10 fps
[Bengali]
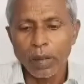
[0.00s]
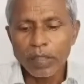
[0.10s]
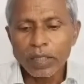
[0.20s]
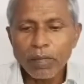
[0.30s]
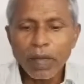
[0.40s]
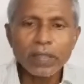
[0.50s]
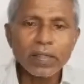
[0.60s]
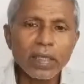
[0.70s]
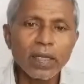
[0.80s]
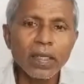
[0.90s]
আমাদের
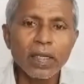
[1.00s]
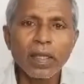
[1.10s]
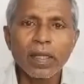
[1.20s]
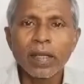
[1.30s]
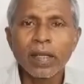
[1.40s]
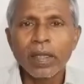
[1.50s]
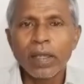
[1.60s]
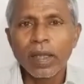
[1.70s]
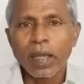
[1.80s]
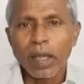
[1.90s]
বার্তা
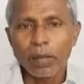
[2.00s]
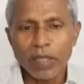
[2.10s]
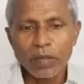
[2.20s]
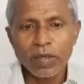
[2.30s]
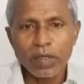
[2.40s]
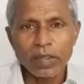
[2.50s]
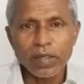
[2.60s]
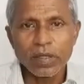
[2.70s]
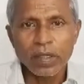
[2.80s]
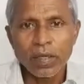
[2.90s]
আমাদের
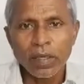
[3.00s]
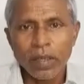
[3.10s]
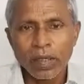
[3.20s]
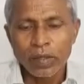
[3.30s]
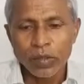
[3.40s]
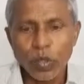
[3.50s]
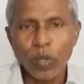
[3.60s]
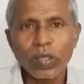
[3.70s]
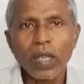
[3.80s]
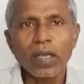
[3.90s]

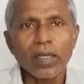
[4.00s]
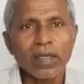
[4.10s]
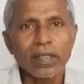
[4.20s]
সরকার